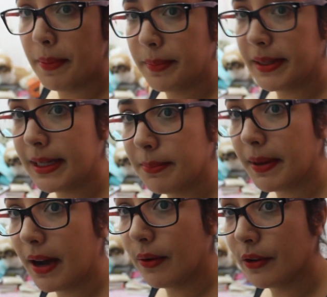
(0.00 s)
pra mim
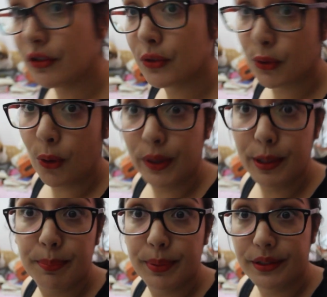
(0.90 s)
limpar hoje, estou
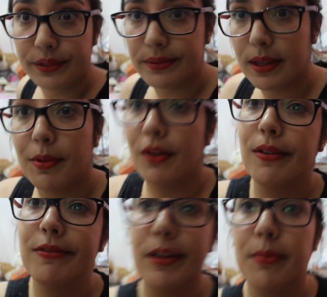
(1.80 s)
limpando, tá
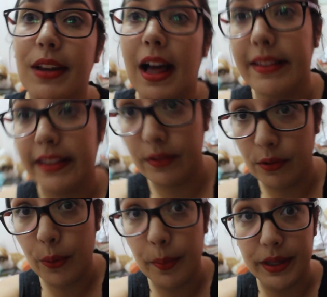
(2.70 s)
bom? Vamos lá, vocês
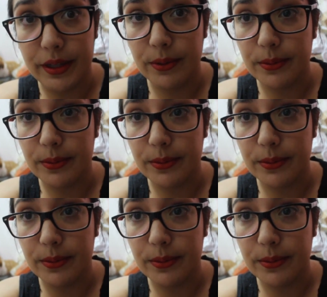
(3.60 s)
vão comigo.